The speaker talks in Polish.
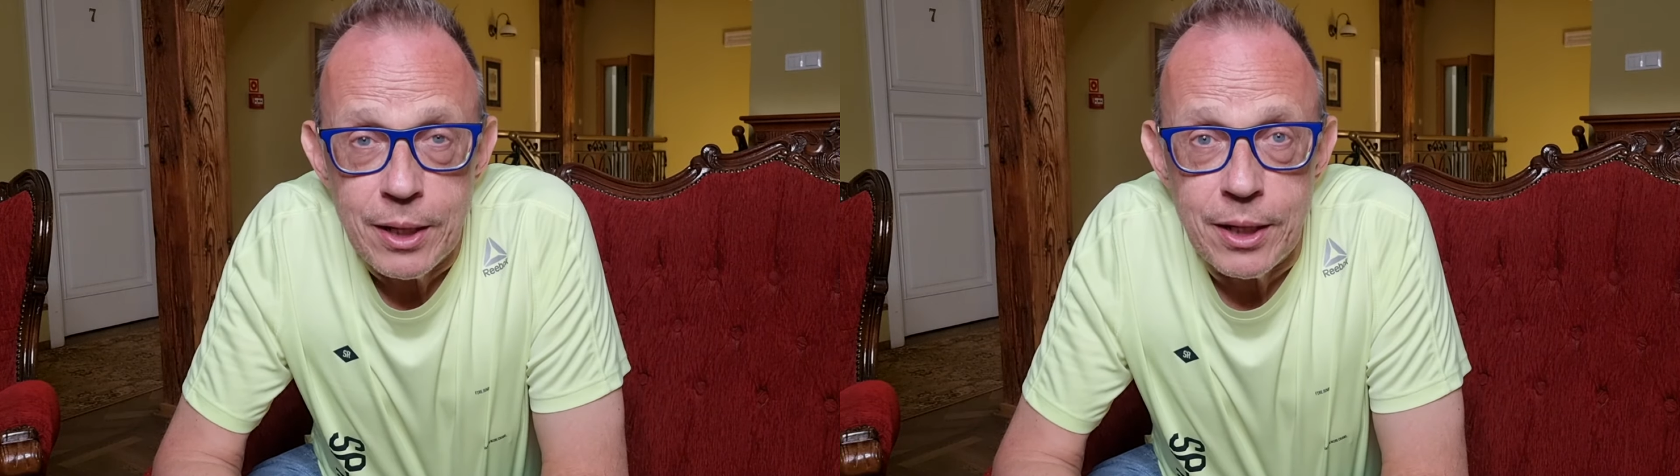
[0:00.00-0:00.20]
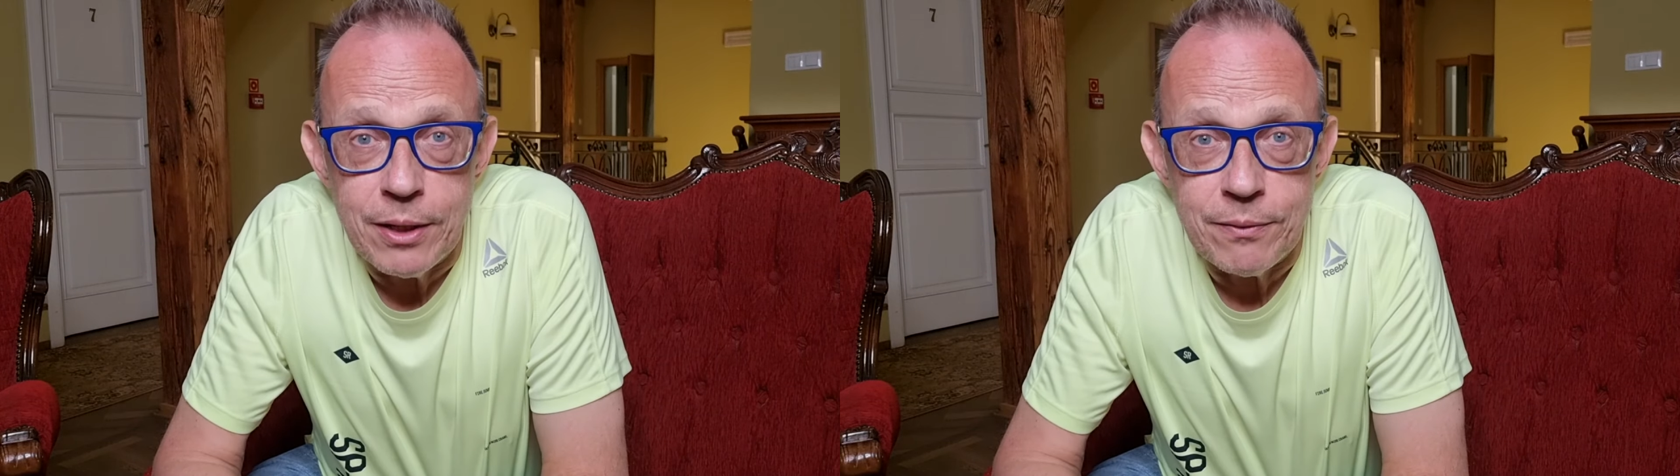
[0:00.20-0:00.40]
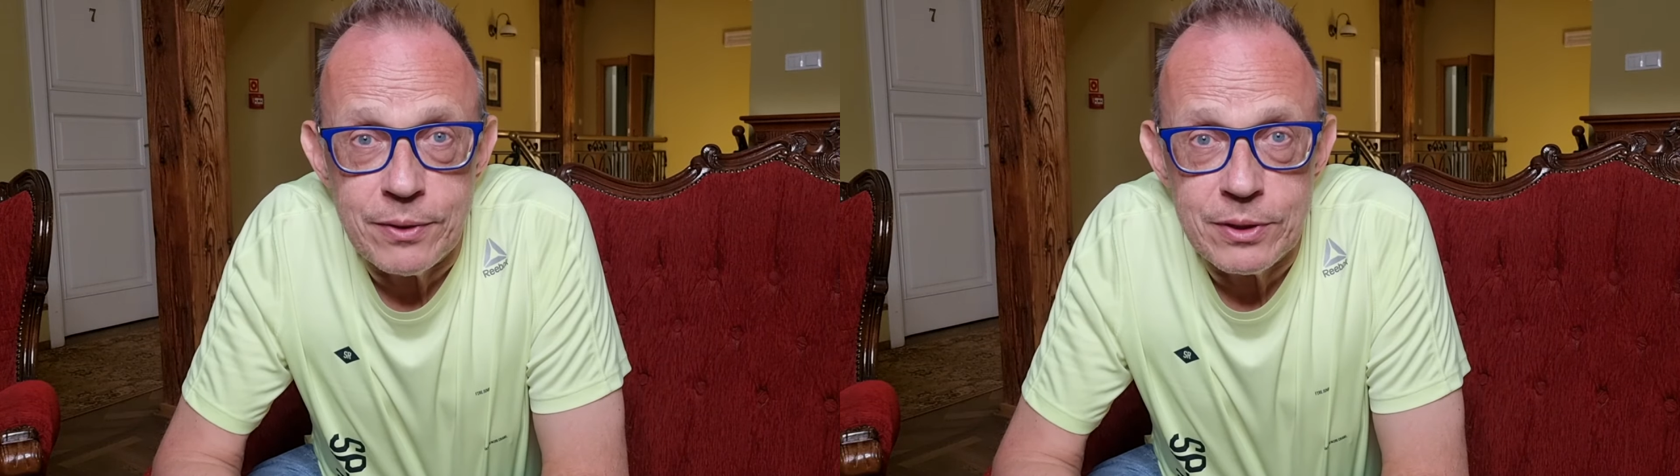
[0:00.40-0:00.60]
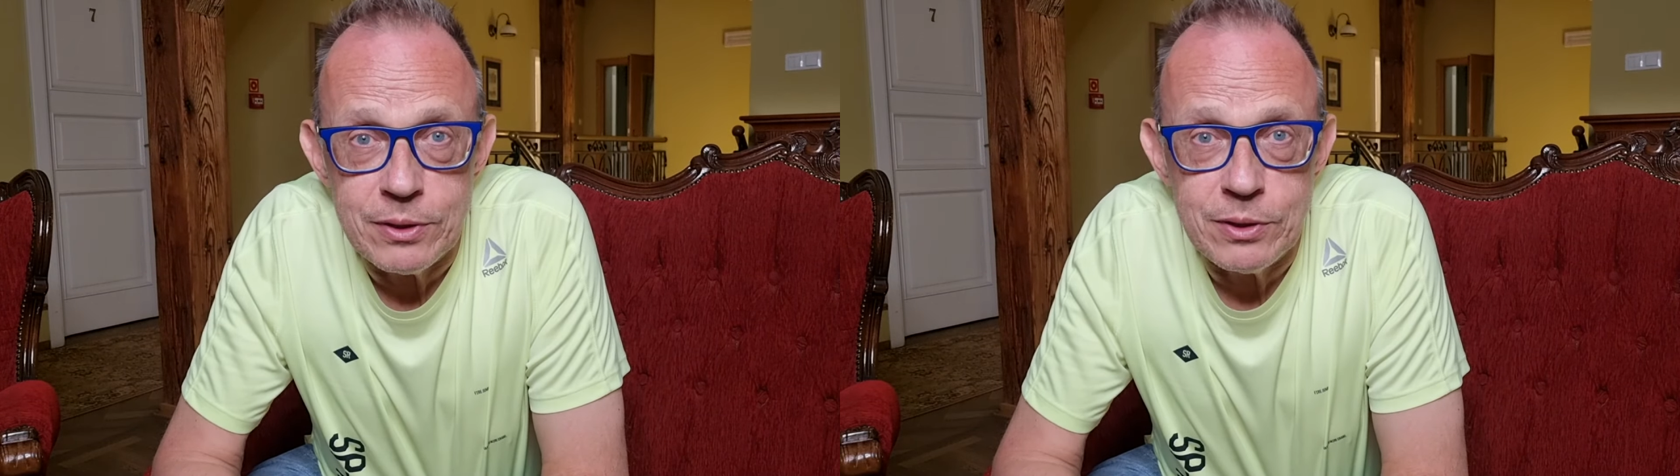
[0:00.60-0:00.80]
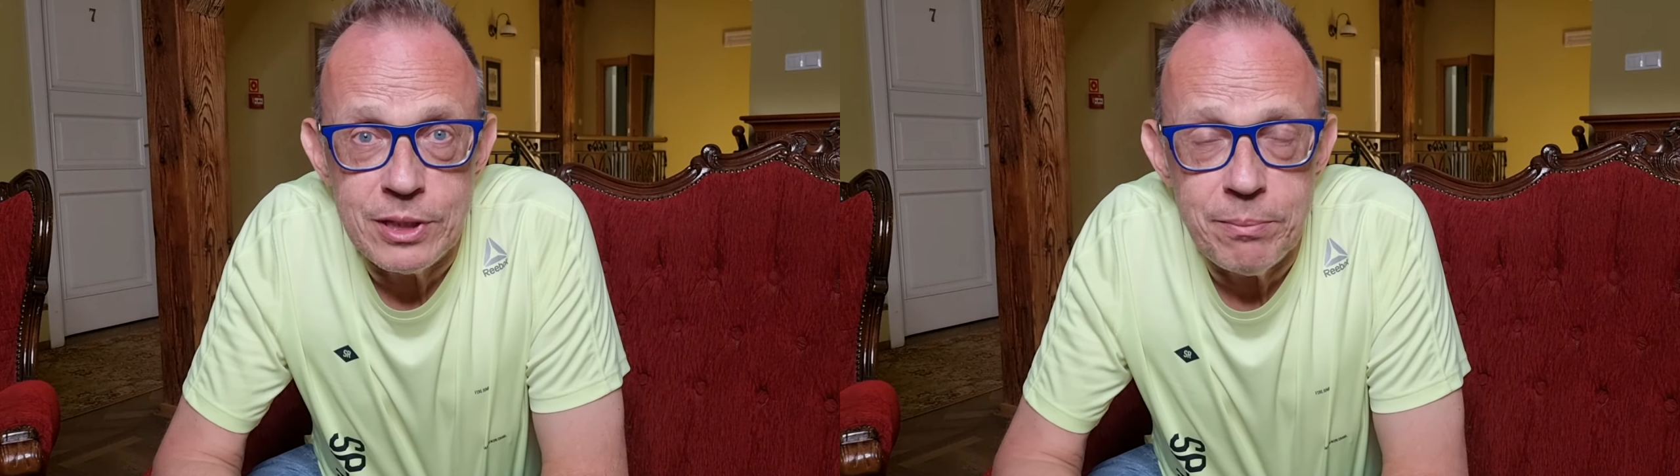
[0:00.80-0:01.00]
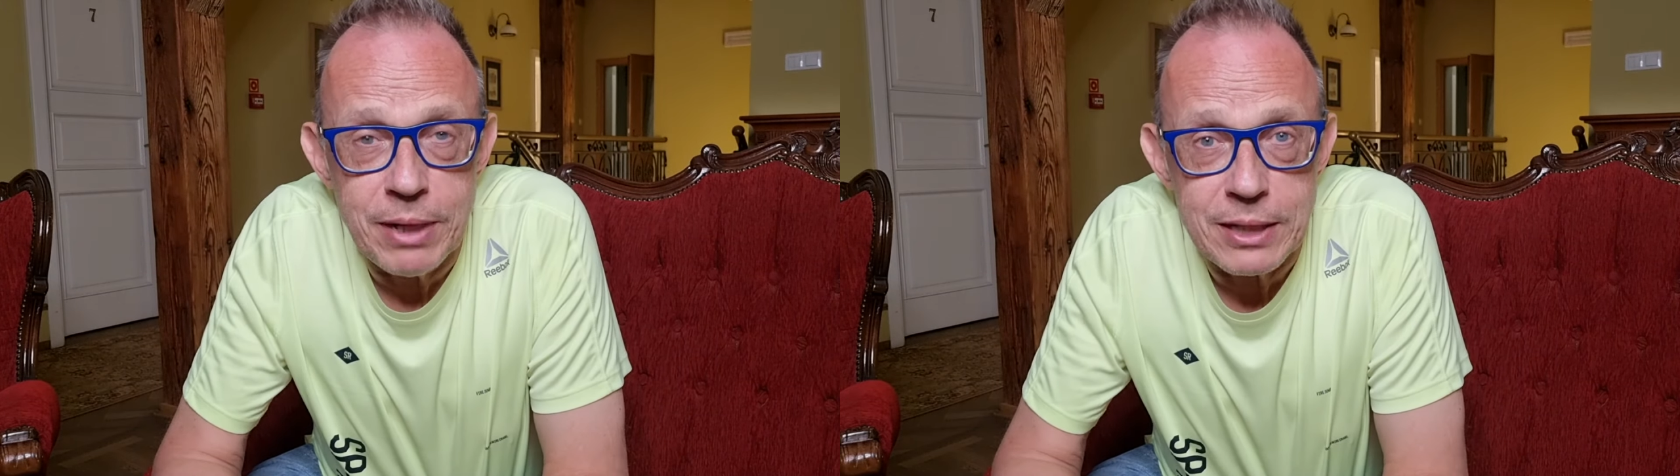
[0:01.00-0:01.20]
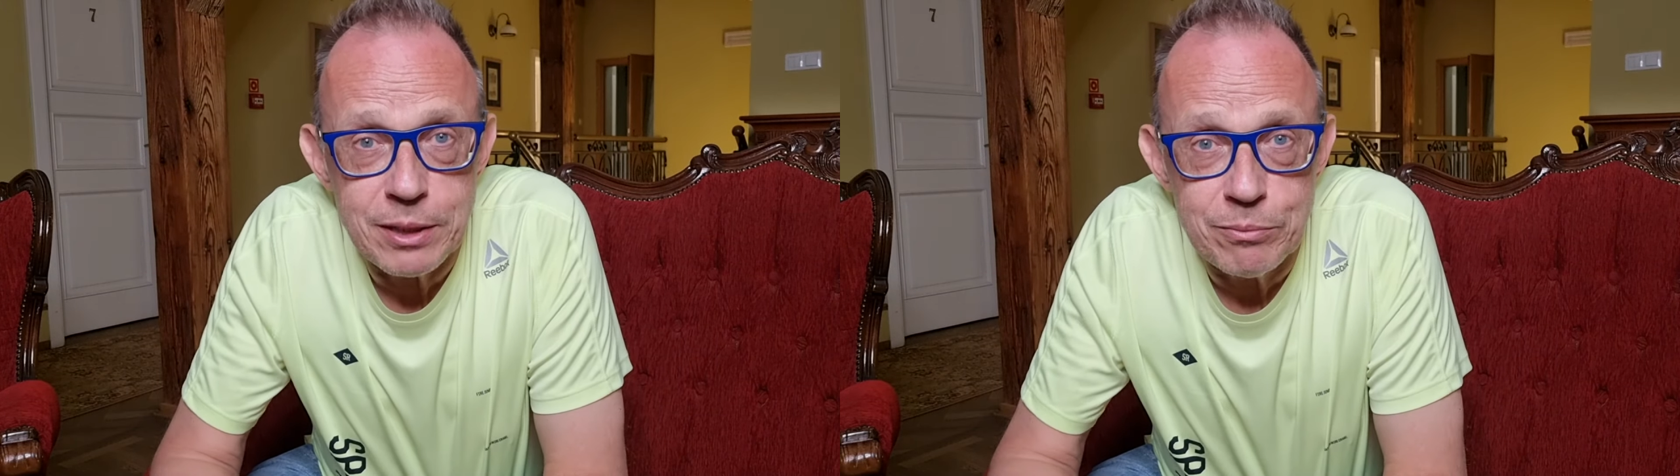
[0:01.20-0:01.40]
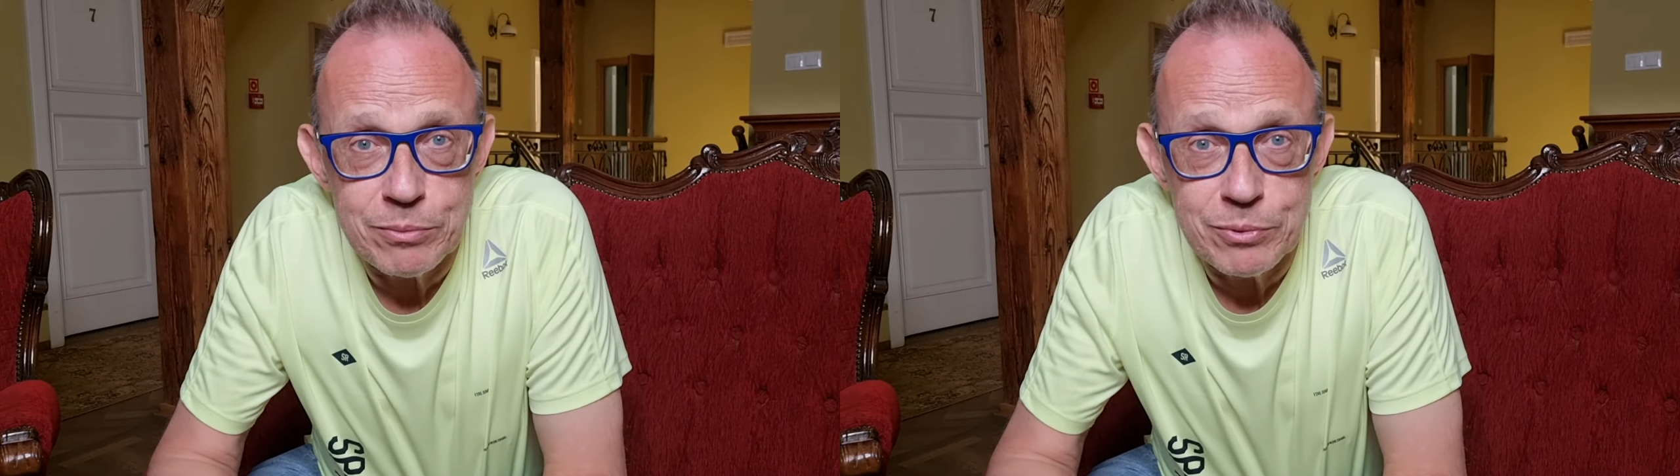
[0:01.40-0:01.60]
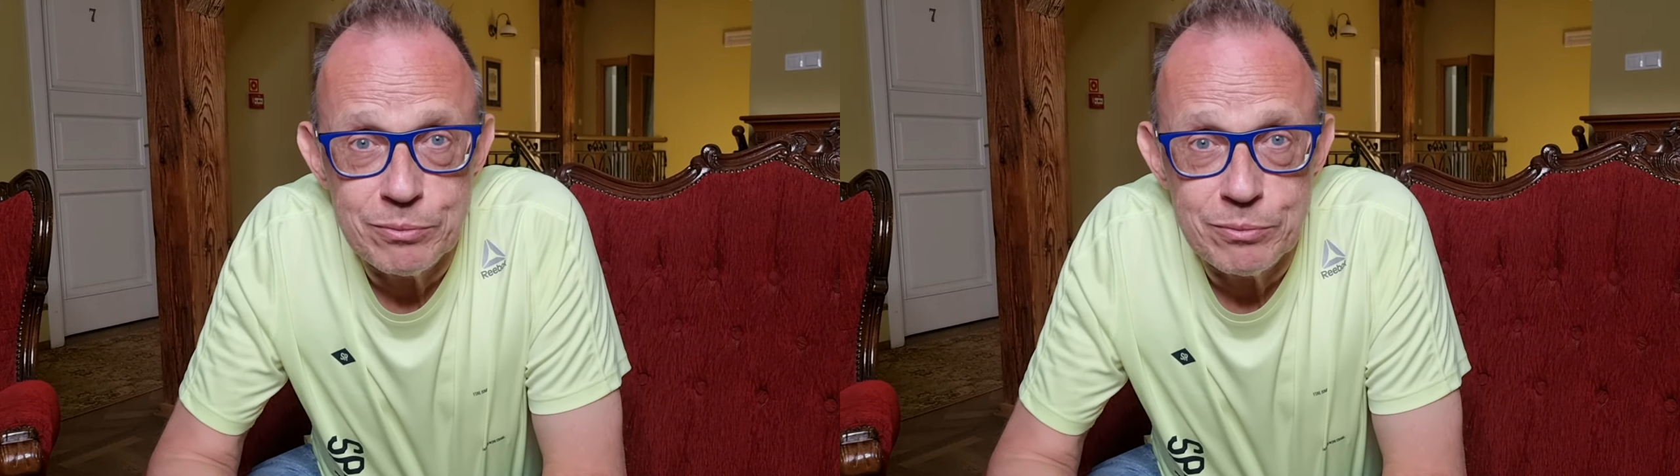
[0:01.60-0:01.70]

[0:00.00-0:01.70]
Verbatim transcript: Y, tym razem